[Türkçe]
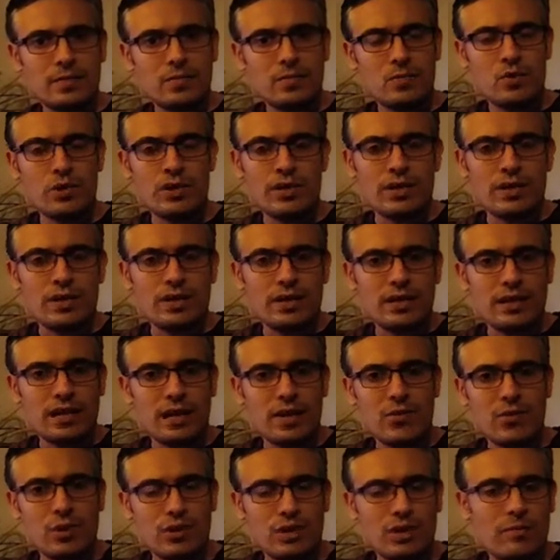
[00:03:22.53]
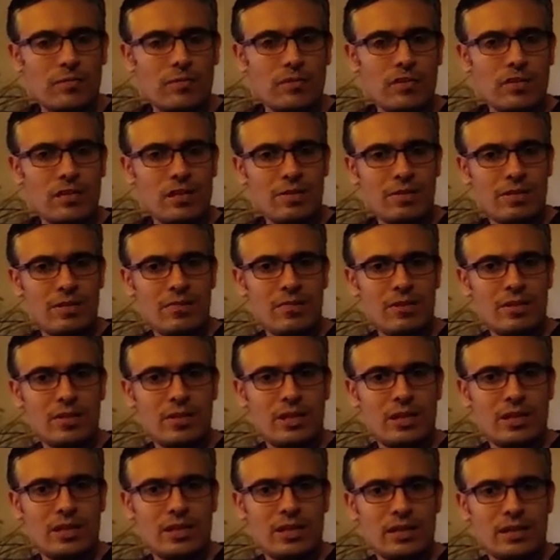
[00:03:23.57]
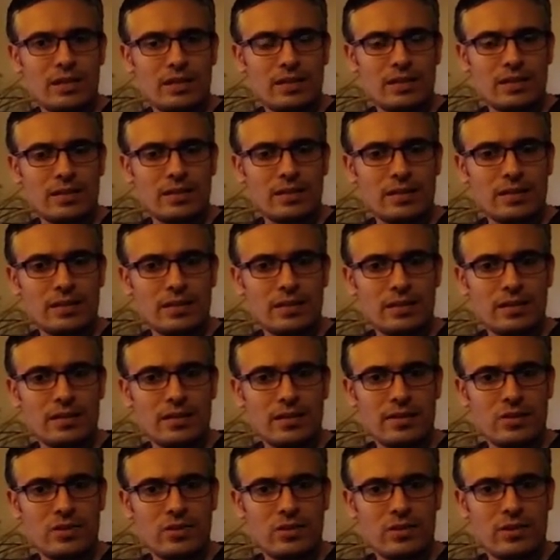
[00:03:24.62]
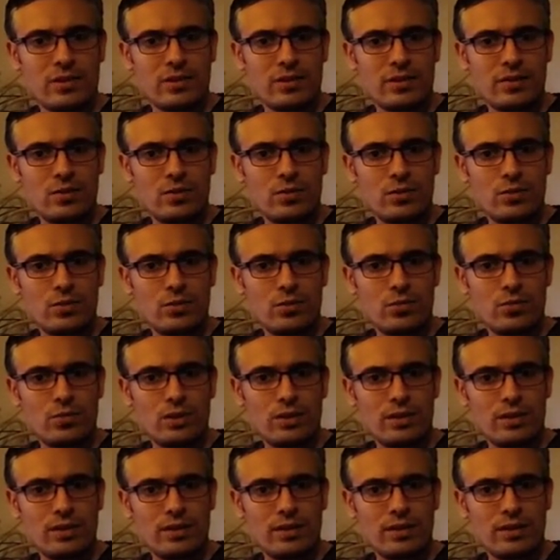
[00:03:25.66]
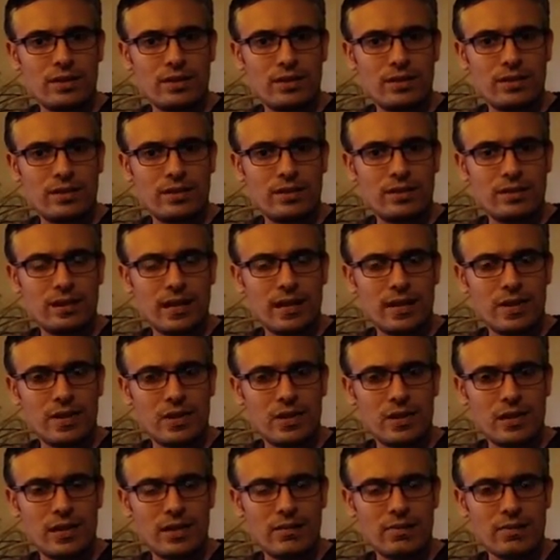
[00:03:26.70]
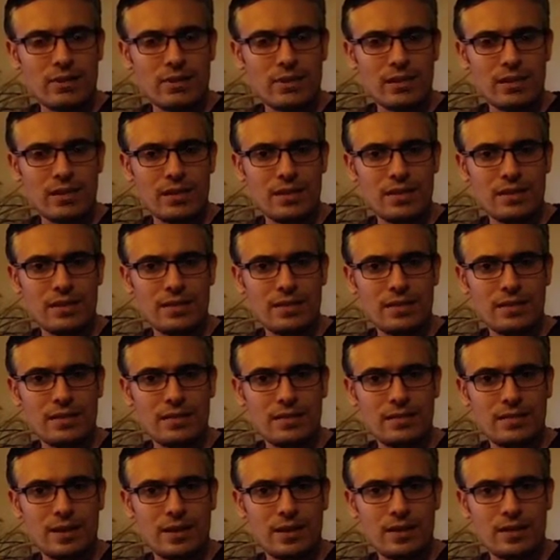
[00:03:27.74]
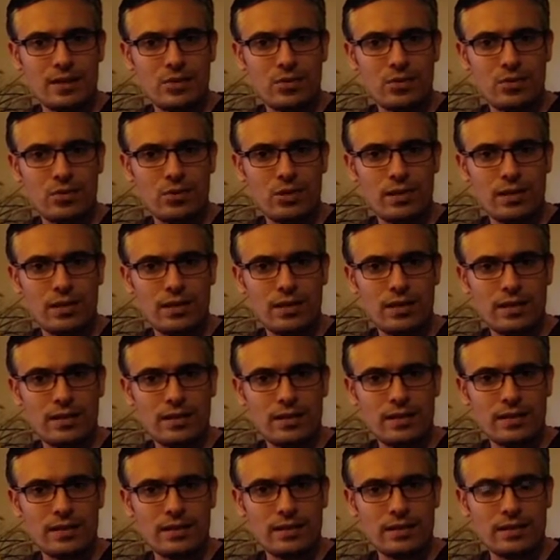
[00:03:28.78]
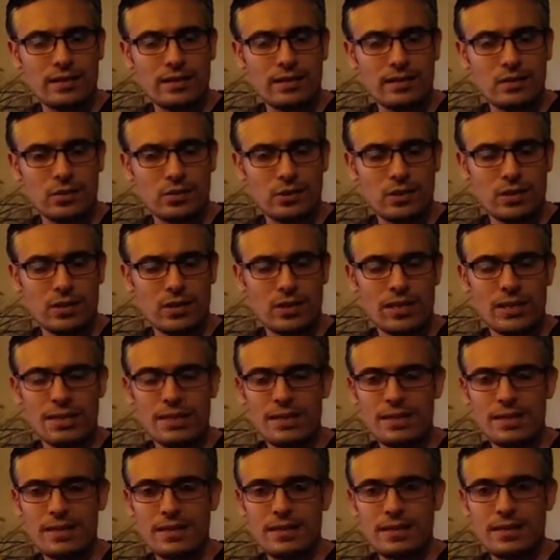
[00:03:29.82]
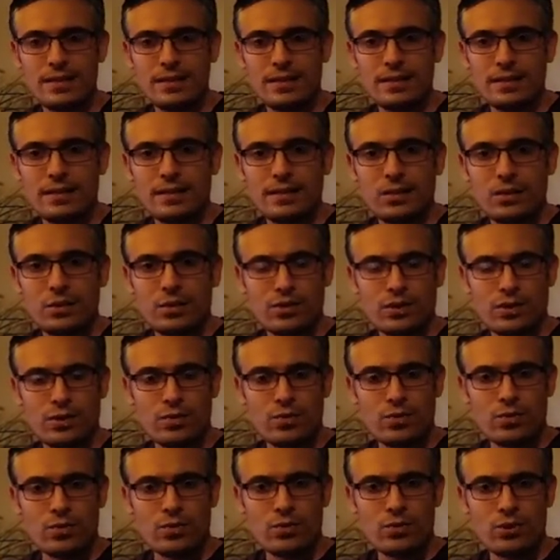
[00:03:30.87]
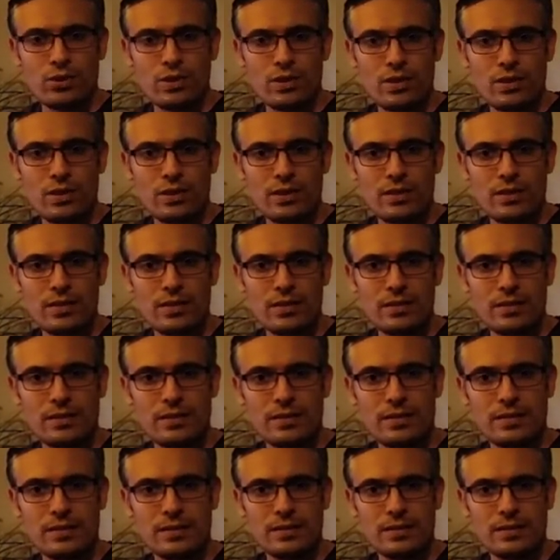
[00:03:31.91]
bu şekilde yavru alabileceğimiz bir ciklet serüvenini sürdürmeyi tercih etmeyeceğiz. Farklı türlere yöneleceğiz. Ondan ötürüdür ki e,